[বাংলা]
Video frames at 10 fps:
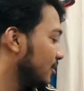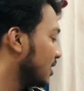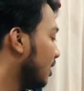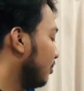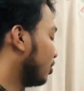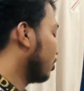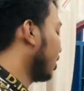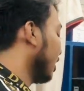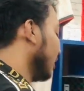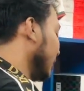আজকে আনবক্স
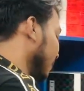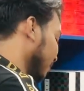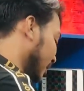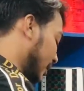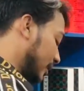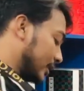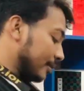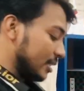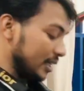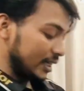করে এটা দেখতে
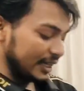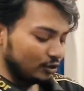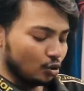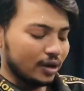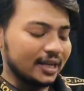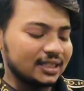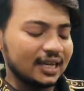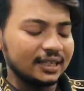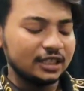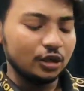পাচ্ছেন এটা কিন্তু অনেক
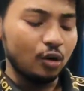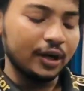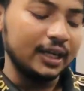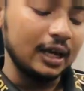চাহিদা ছিল অনেকে